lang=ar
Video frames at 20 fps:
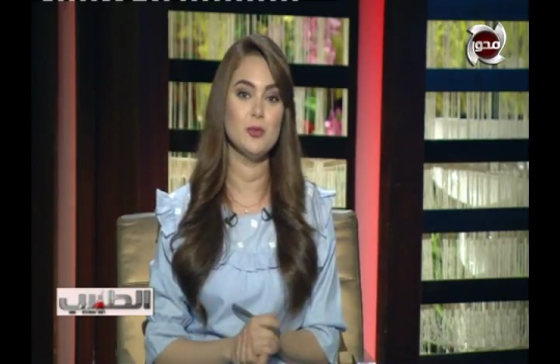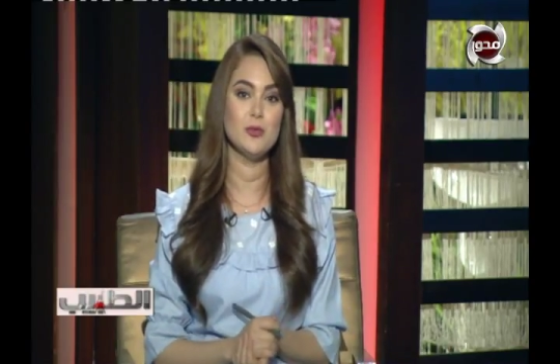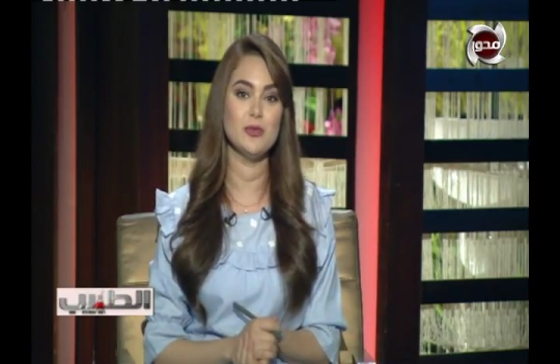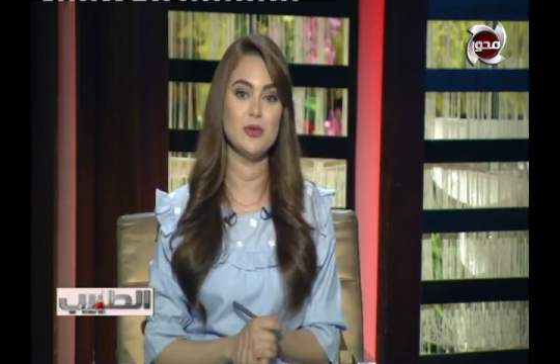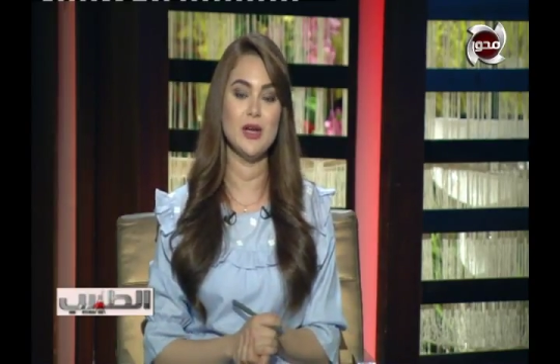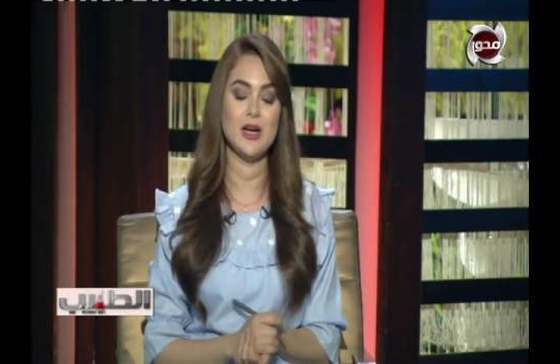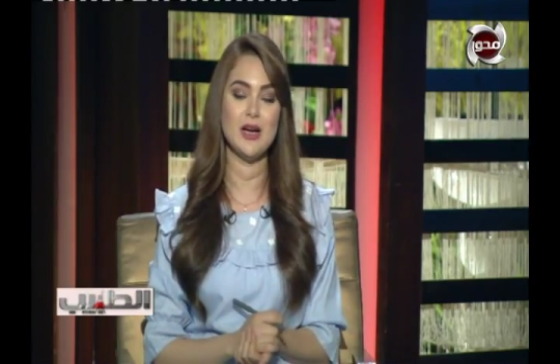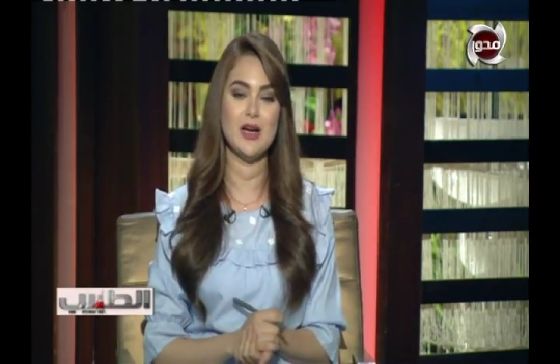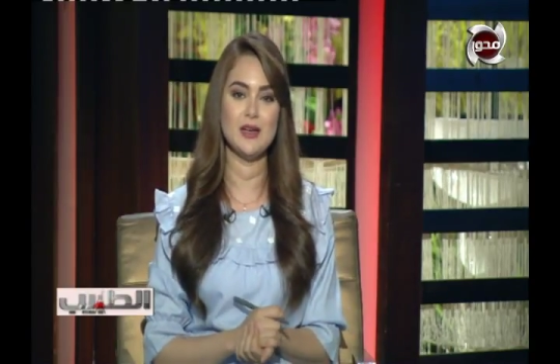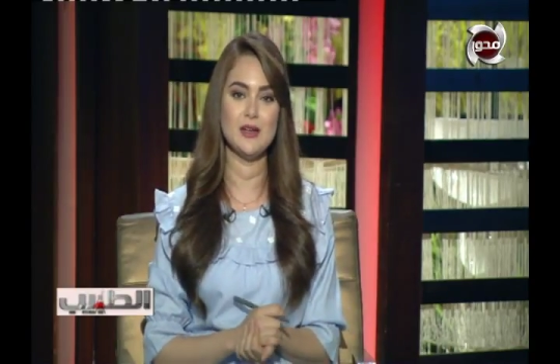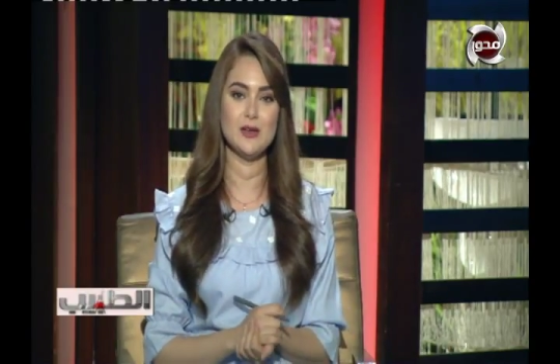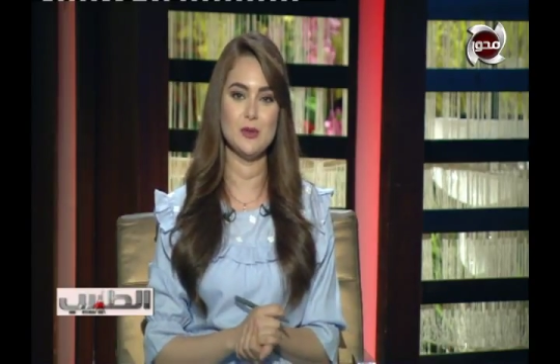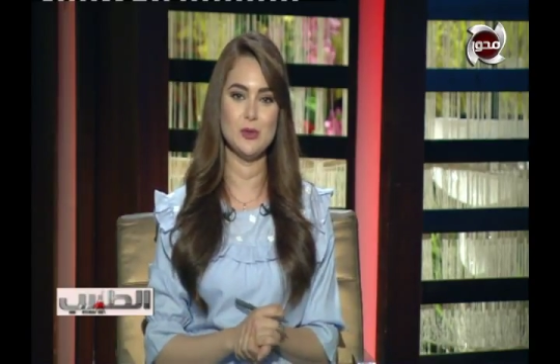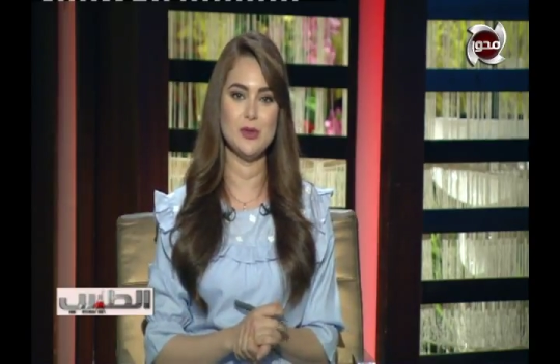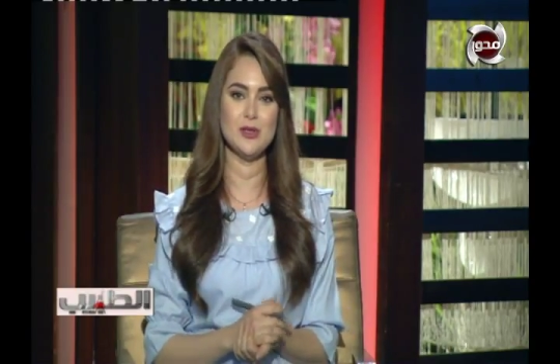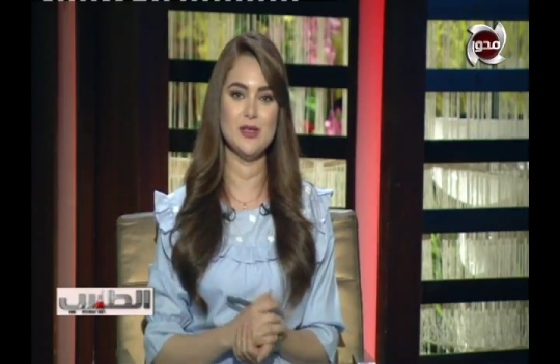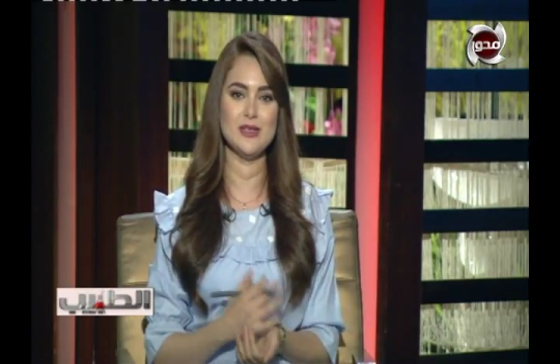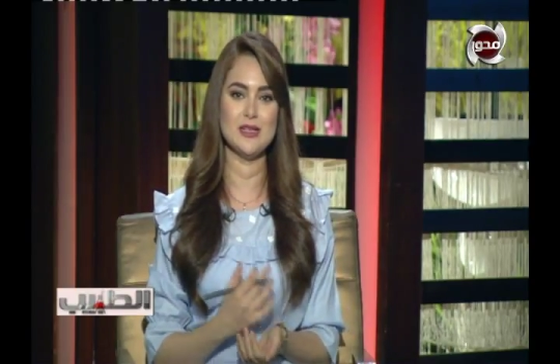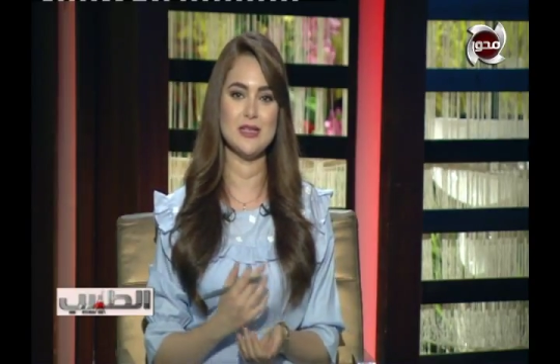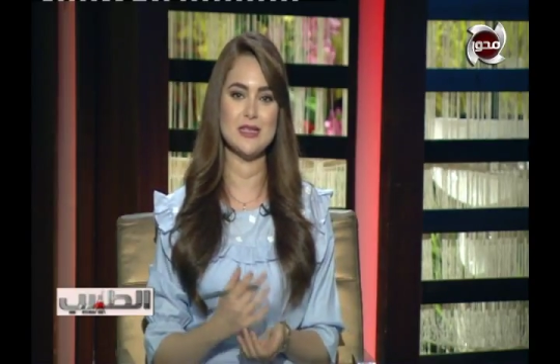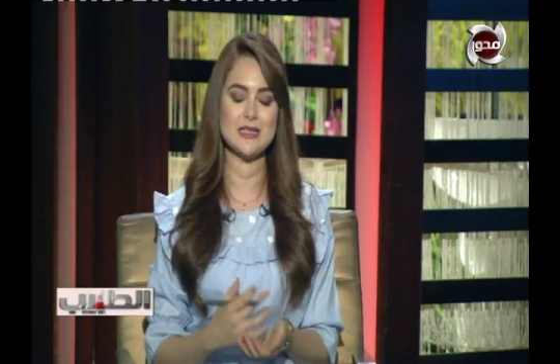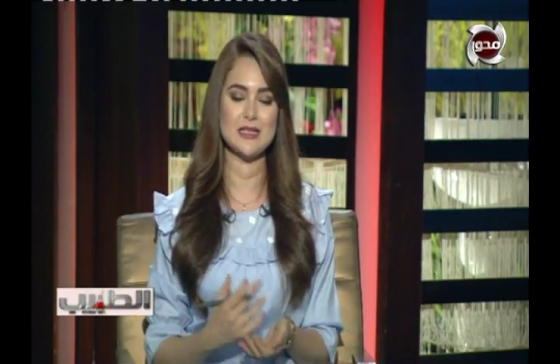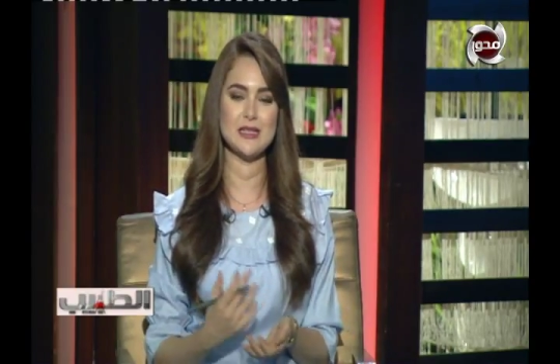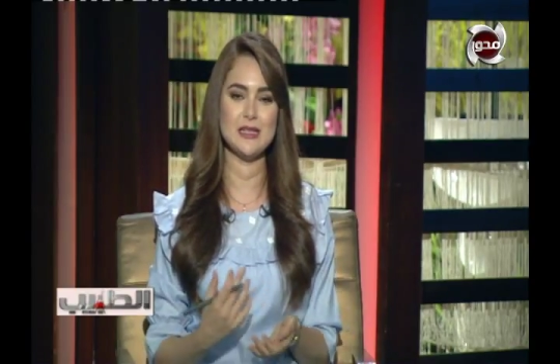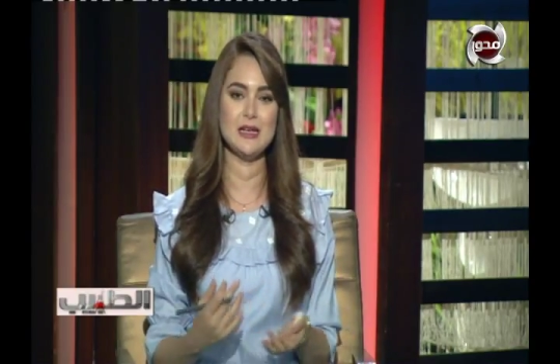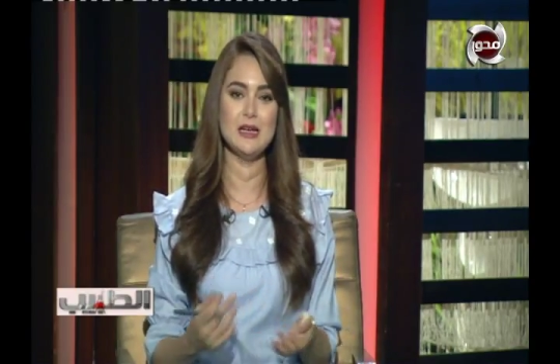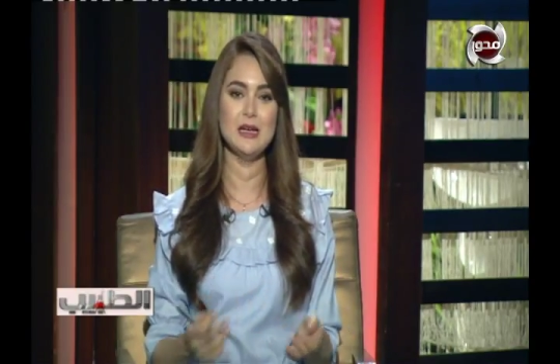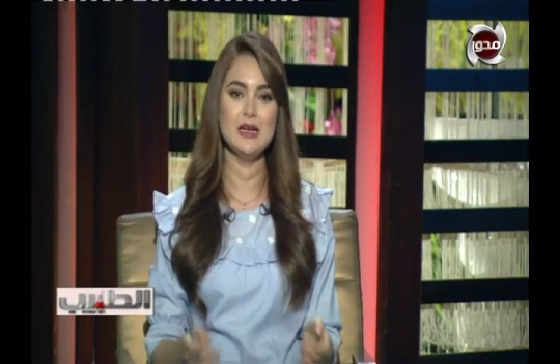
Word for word: فيها على كل الاسئله